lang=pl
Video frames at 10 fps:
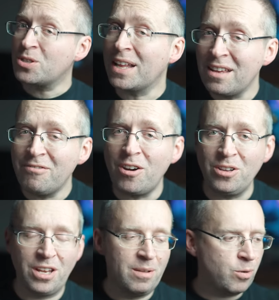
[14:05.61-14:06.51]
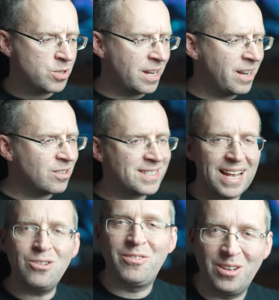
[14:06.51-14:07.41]
żadnej wojny, nie było żadnego
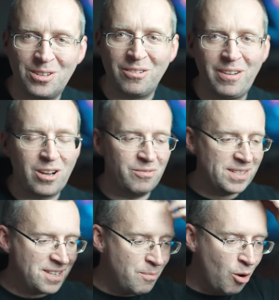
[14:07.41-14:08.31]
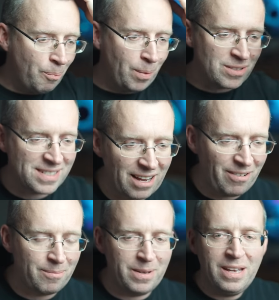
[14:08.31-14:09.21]
stanu wyjątkowego, więc nie było podstaw,
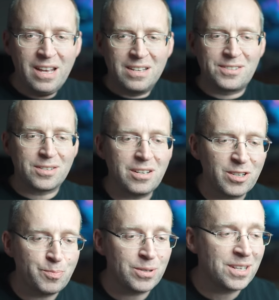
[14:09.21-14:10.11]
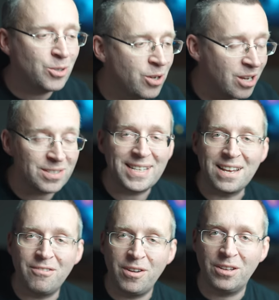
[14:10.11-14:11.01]
aby stosować procedurę o
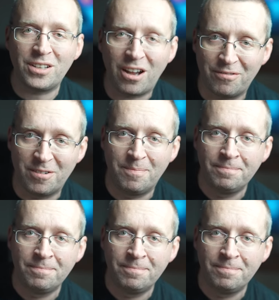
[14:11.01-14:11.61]
stanie wyjątkowym. No